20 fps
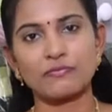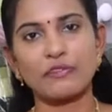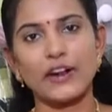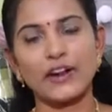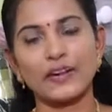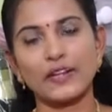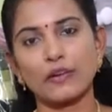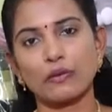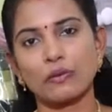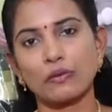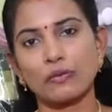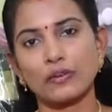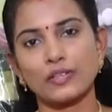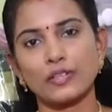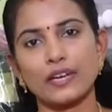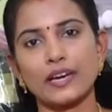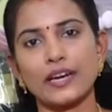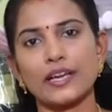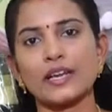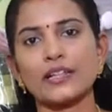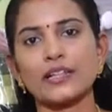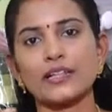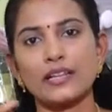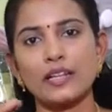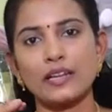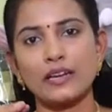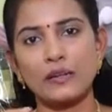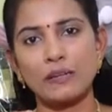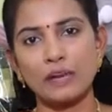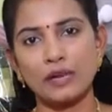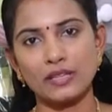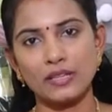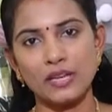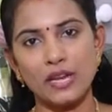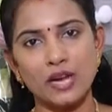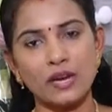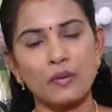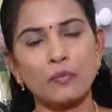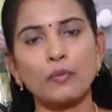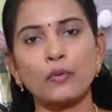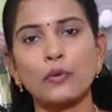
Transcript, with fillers: ஃபேட்டாக இருக்குன்றது கிடையாது என்ன மாதிரியான